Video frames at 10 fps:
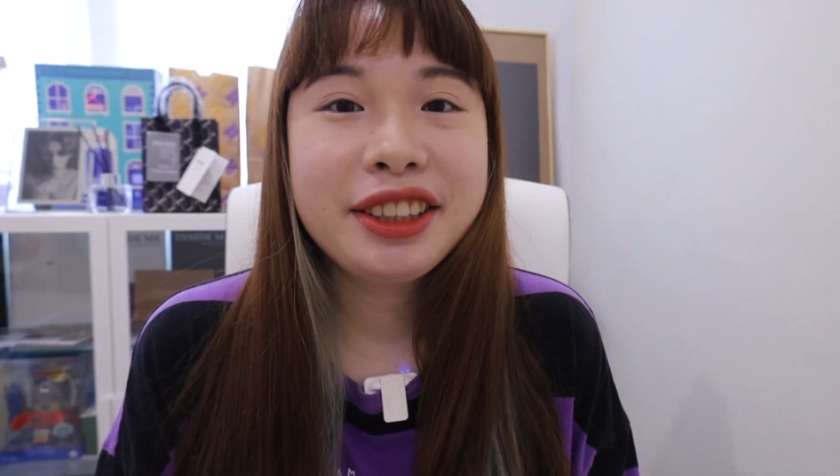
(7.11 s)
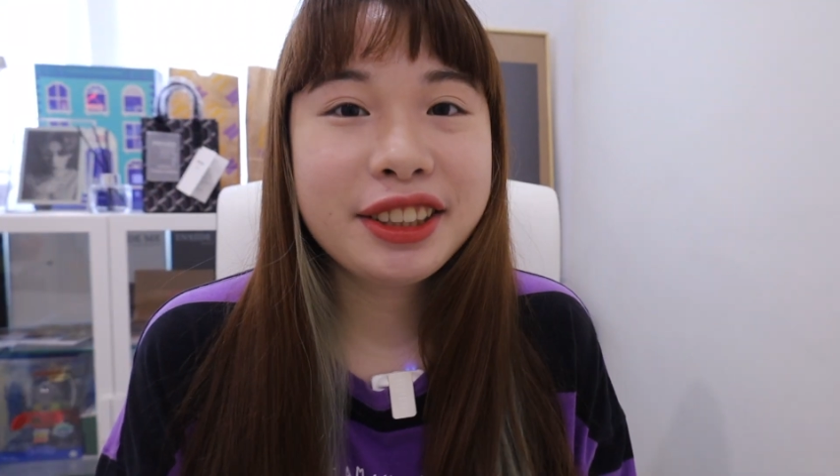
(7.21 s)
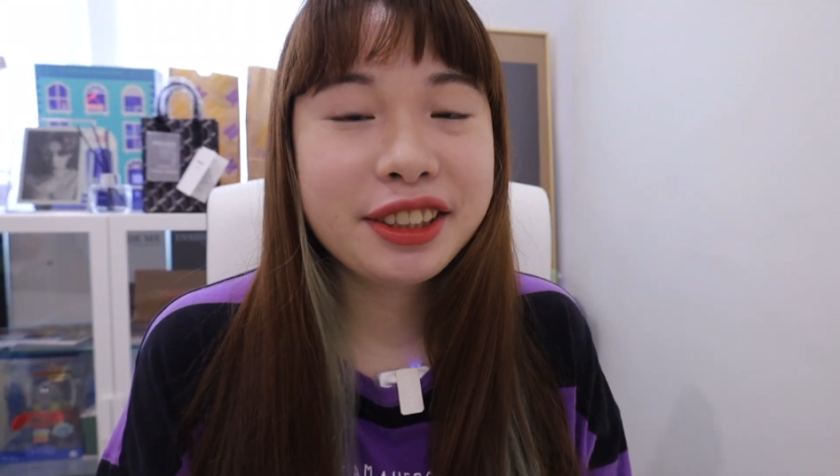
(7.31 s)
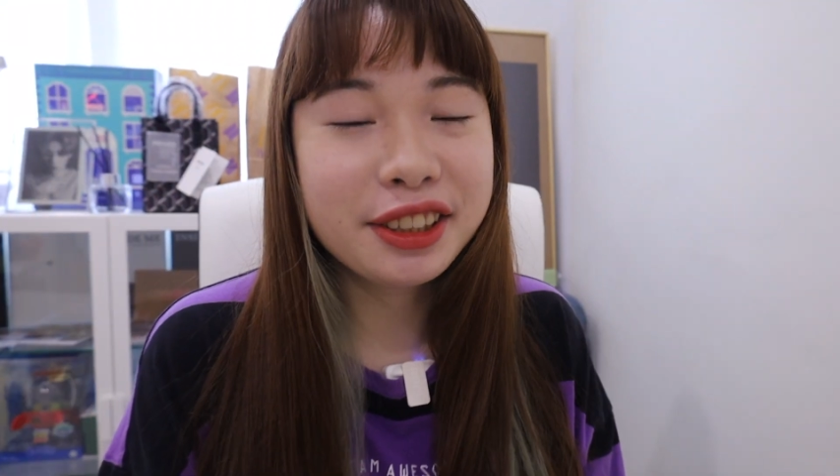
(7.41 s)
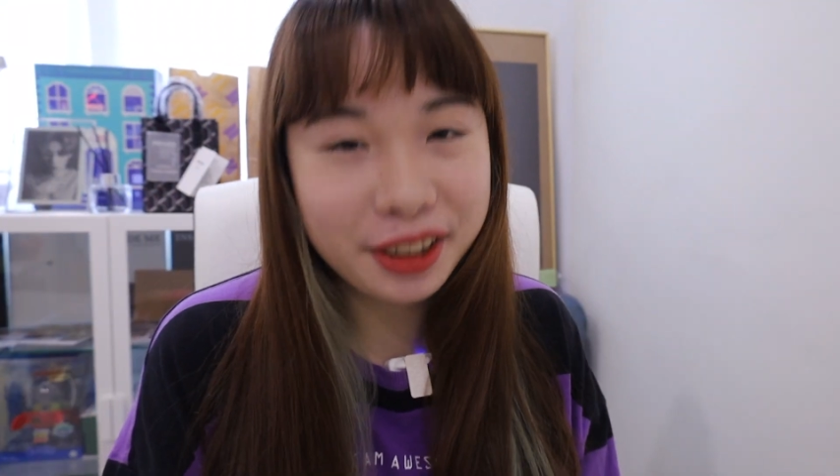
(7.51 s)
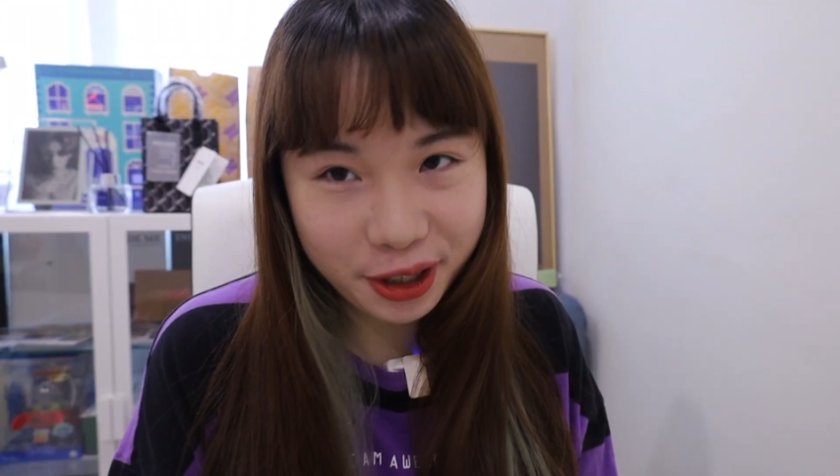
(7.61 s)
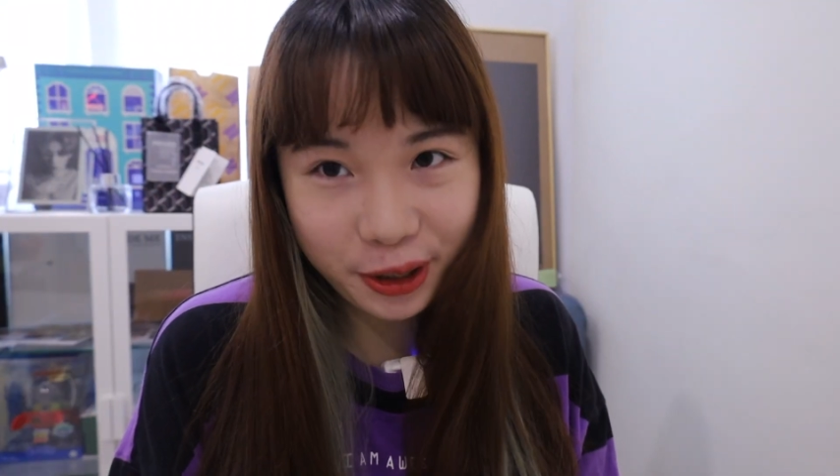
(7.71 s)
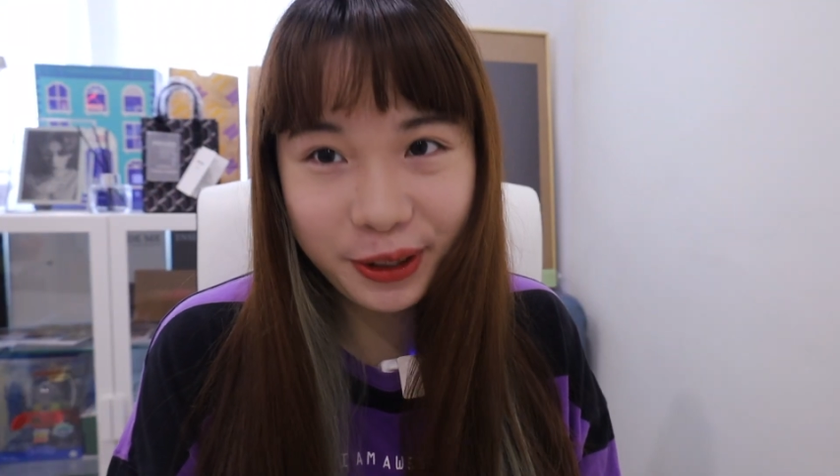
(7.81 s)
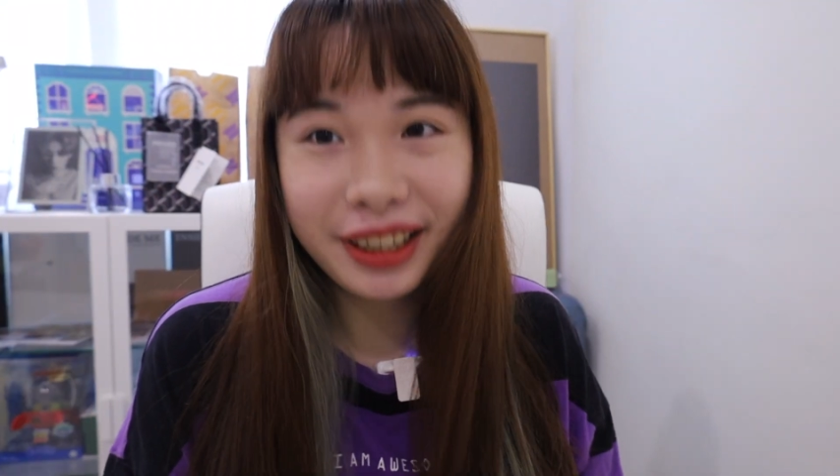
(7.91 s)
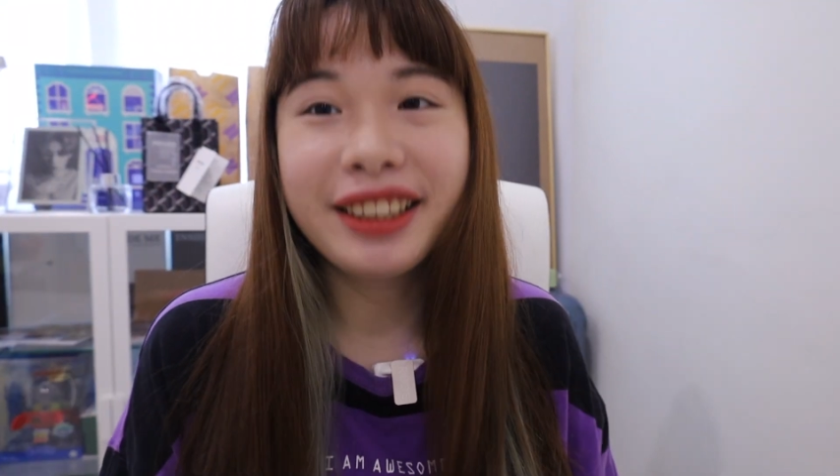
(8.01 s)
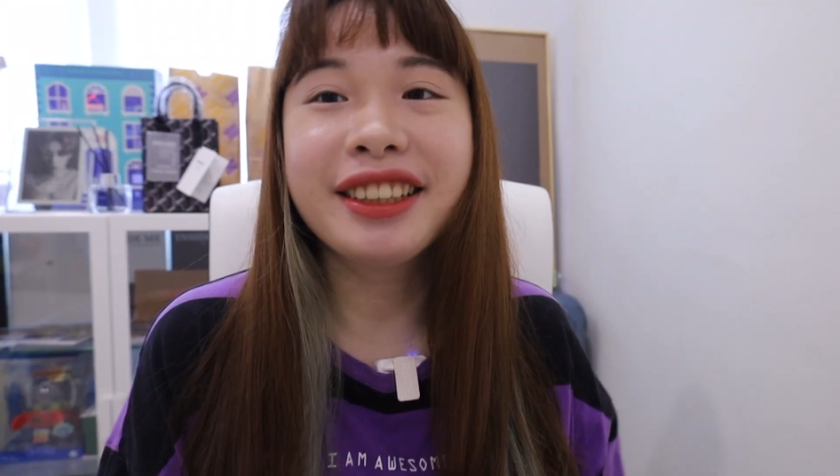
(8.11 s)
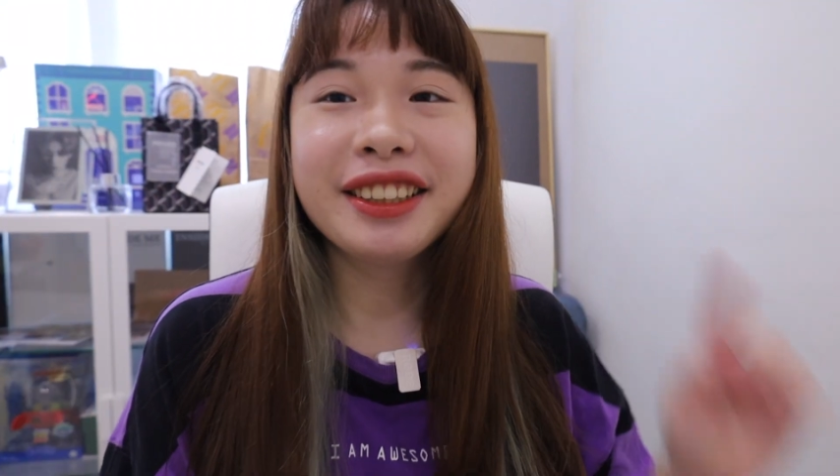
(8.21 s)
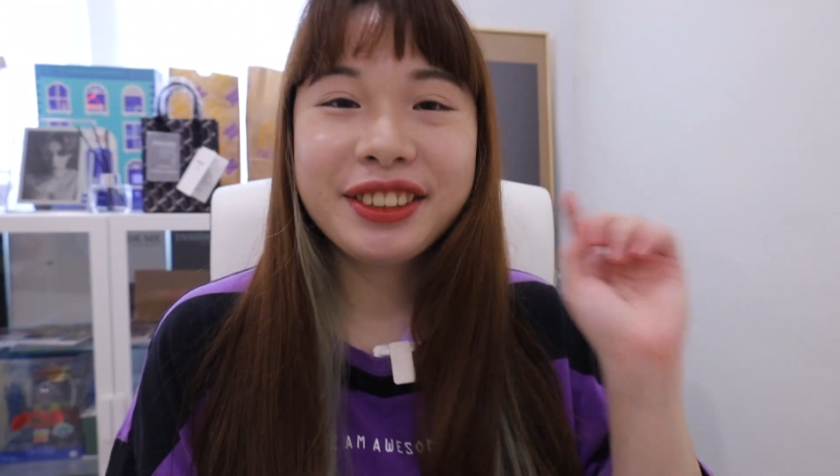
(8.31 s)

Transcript: 是六月的